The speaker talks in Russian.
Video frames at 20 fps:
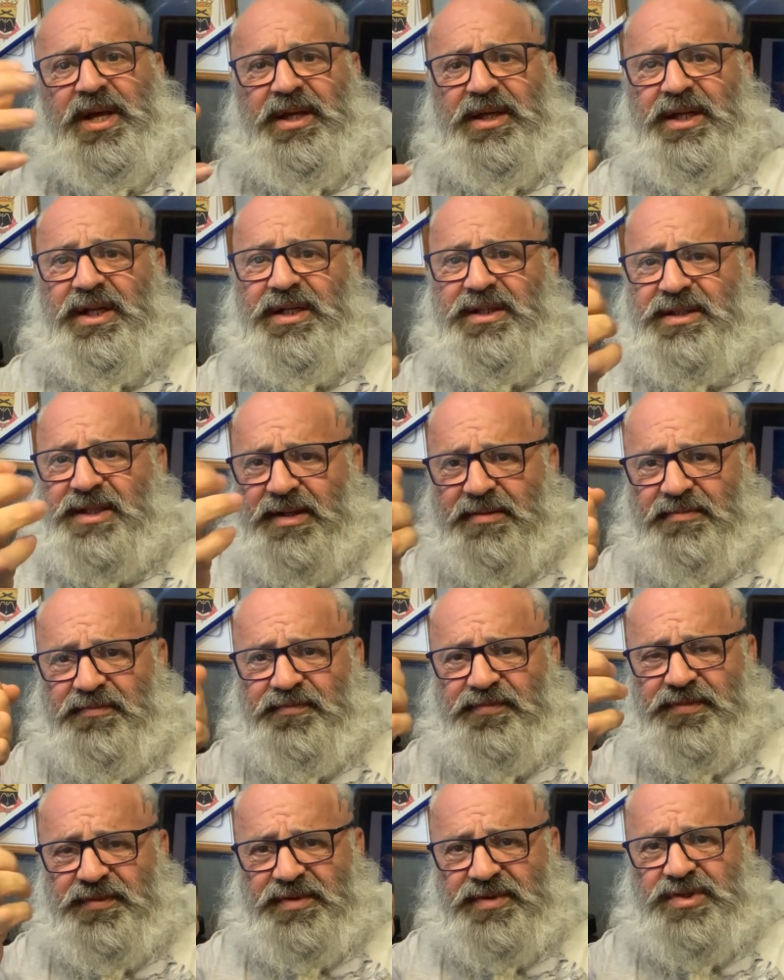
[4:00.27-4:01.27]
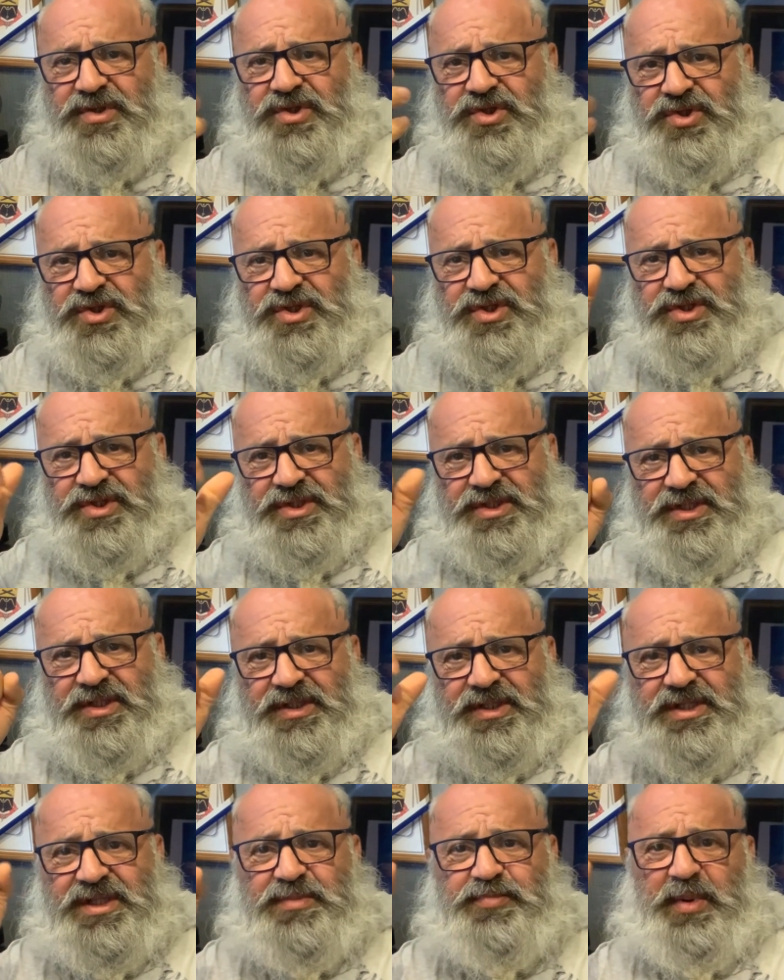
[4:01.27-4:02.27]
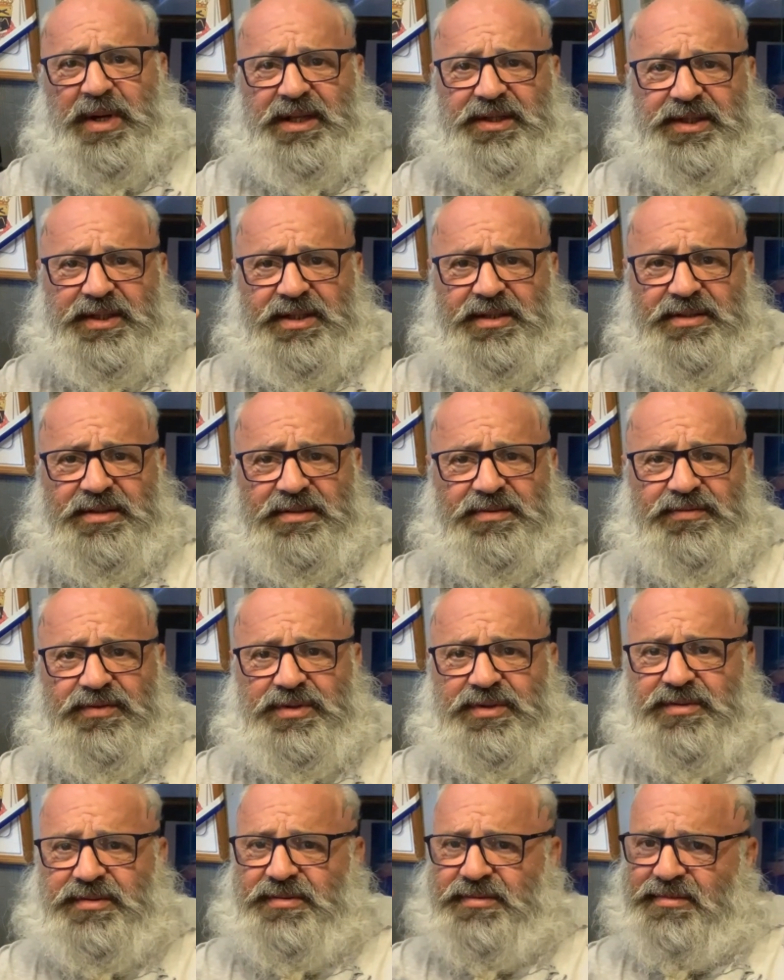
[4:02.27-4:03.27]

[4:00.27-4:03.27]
Или там с это, испандер этот, вот,